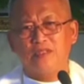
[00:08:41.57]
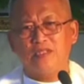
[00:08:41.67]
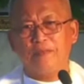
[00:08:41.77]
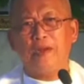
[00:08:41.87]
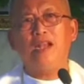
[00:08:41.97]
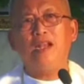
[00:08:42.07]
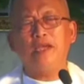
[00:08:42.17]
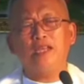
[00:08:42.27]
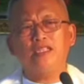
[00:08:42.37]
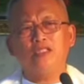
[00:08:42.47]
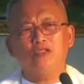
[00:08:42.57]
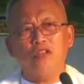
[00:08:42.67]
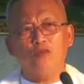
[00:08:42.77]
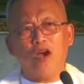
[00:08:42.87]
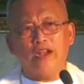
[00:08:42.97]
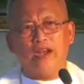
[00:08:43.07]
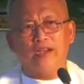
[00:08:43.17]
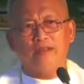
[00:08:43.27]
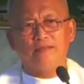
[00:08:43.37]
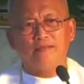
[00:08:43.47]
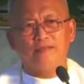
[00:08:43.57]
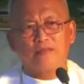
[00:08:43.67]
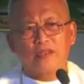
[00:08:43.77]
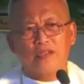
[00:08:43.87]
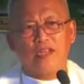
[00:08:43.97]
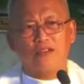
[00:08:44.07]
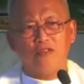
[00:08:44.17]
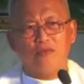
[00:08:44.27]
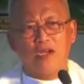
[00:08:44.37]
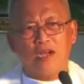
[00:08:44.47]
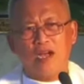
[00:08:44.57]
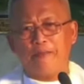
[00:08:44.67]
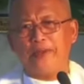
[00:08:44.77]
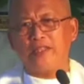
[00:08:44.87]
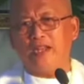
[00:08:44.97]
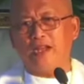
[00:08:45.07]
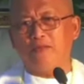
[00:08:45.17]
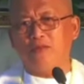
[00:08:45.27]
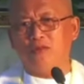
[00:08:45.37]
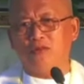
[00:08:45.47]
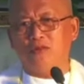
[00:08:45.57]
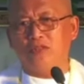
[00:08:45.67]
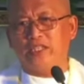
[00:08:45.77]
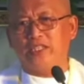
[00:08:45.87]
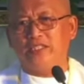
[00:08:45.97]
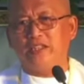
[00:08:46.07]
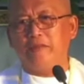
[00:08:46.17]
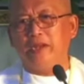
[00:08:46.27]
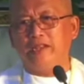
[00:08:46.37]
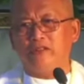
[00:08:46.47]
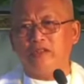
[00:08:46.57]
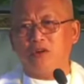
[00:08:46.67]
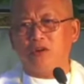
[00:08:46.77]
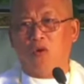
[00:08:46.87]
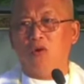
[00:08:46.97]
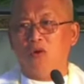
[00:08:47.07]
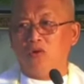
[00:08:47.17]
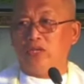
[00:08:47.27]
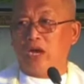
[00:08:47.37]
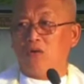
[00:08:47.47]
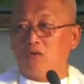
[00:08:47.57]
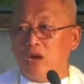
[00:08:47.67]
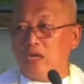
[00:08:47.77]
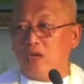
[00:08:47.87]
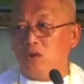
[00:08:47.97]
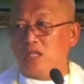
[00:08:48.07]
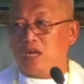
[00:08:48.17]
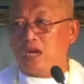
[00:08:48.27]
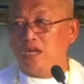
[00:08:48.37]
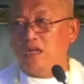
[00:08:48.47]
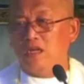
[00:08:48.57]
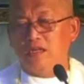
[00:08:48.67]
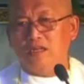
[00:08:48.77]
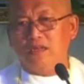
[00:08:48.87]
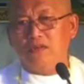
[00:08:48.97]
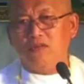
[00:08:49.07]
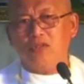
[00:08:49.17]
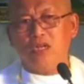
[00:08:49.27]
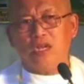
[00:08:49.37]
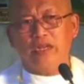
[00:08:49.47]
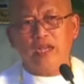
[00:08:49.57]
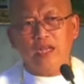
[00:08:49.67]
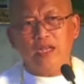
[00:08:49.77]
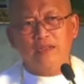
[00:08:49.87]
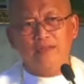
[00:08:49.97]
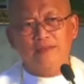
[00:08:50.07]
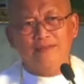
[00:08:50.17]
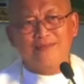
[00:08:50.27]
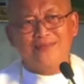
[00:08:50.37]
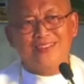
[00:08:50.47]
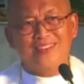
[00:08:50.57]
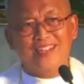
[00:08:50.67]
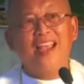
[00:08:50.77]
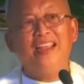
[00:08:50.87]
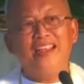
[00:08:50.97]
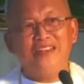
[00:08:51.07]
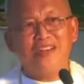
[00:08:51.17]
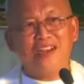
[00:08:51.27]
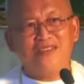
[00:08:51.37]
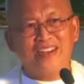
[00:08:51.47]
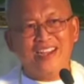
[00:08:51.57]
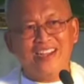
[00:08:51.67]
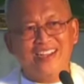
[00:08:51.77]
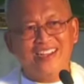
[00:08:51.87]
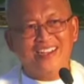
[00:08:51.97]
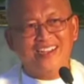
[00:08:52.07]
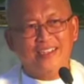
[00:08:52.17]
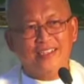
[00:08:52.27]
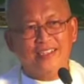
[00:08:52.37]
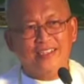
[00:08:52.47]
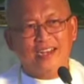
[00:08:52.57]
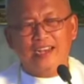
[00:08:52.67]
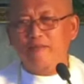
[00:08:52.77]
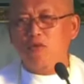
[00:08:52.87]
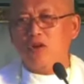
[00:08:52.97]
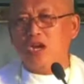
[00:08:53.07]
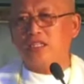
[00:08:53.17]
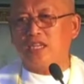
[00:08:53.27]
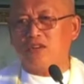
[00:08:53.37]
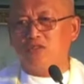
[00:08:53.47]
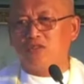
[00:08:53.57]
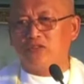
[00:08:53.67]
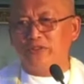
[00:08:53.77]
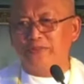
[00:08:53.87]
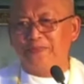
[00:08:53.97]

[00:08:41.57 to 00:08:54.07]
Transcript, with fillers: siya pila na may gasto ni mo ana nako ba nga hapit na na mo 60 million siya oh unya ogway kwarta unsa ka diha na ingon nako ana naglibog na lang sa noon ko